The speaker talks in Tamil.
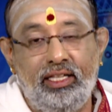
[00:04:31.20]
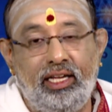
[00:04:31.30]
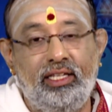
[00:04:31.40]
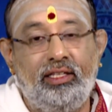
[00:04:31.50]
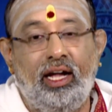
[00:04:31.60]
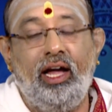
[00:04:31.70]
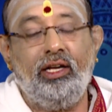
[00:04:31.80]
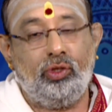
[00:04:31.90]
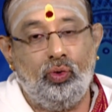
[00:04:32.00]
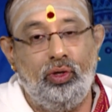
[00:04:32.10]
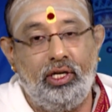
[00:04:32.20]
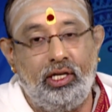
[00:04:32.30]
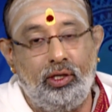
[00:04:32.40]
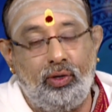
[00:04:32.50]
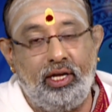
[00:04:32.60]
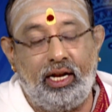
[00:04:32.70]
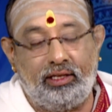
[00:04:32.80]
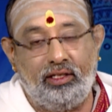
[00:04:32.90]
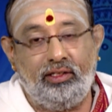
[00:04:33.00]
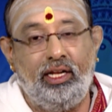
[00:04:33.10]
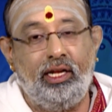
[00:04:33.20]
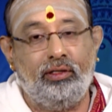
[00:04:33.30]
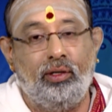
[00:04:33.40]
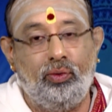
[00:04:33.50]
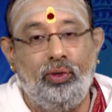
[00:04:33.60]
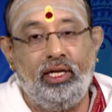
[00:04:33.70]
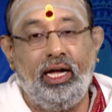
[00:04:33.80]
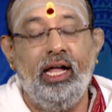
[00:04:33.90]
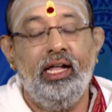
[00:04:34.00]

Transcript: இதைத்தான் சூரியனினுடைய ரதத்திலே இருக்கக்கூடிய